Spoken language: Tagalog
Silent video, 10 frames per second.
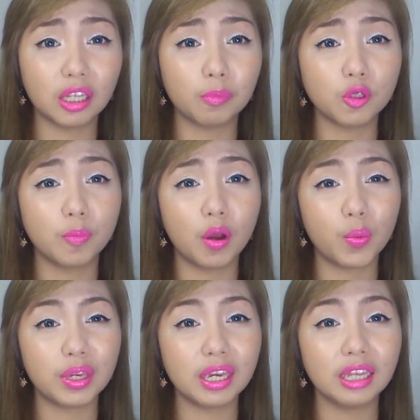Tapos pag
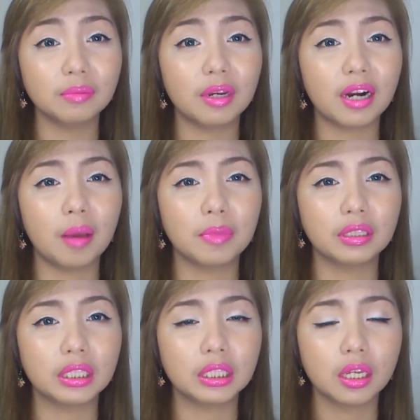weekend, marami
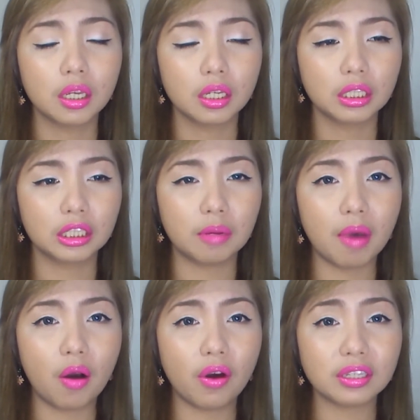ding trabaho.